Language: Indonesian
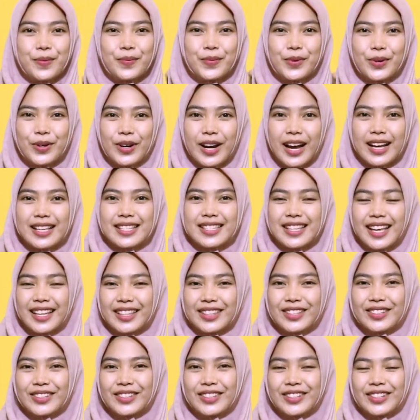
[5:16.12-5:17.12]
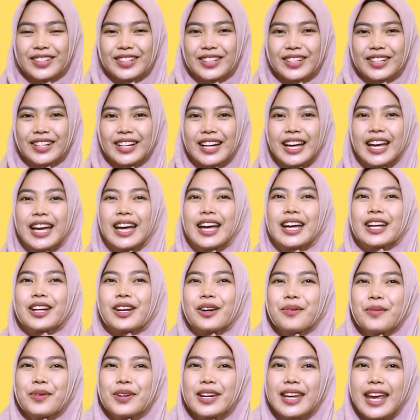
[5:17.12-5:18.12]
buka satu,
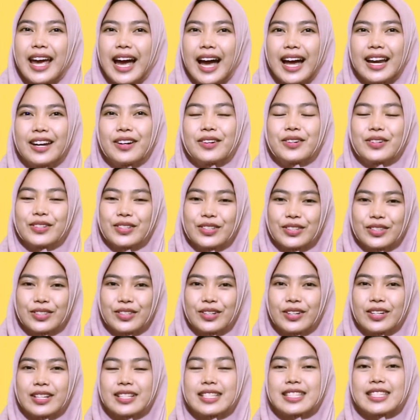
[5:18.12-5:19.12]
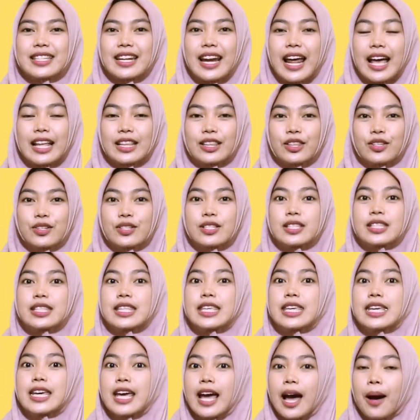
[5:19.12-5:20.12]
kemudian untuk
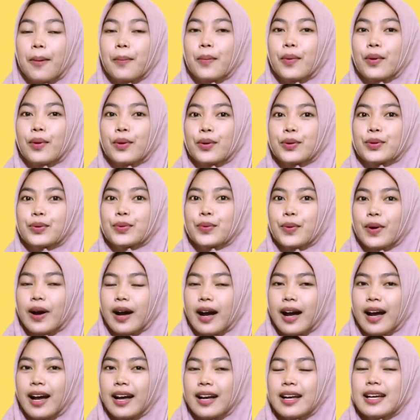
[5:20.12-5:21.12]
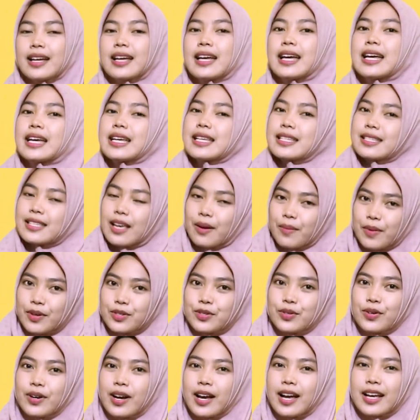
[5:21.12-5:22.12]
132 sama
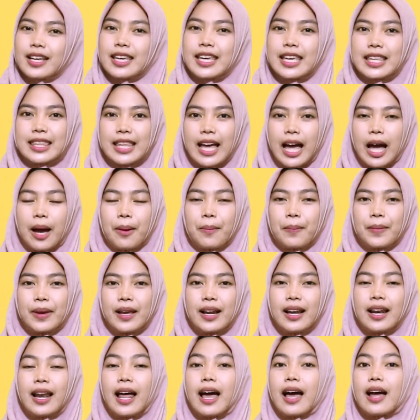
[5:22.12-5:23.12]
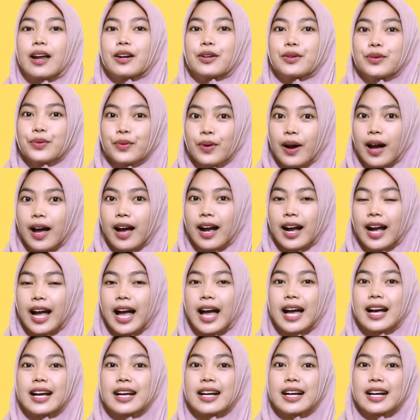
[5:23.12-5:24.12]
juga kita ambil dua
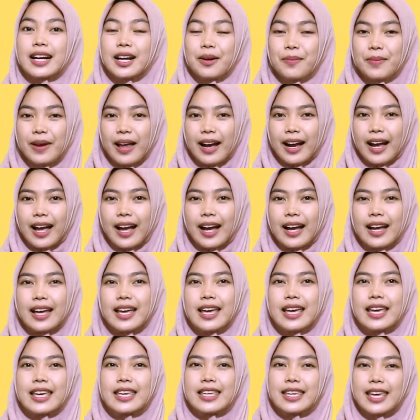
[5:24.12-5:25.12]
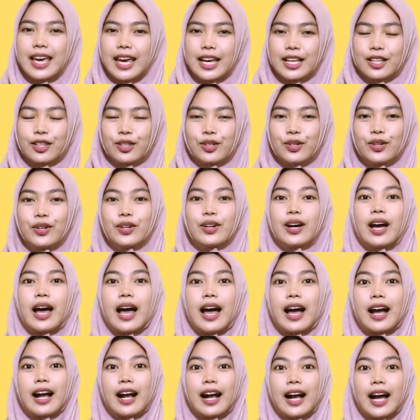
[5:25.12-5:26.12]
angka ke belakang yaitu
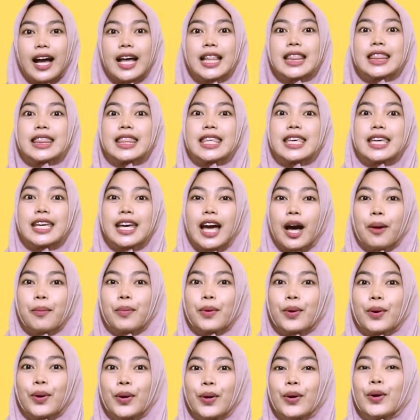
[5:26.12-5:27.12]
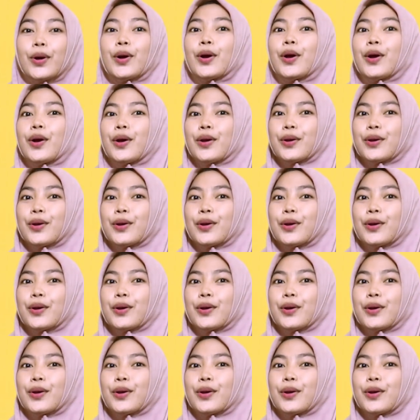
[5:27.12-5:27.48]
angka 32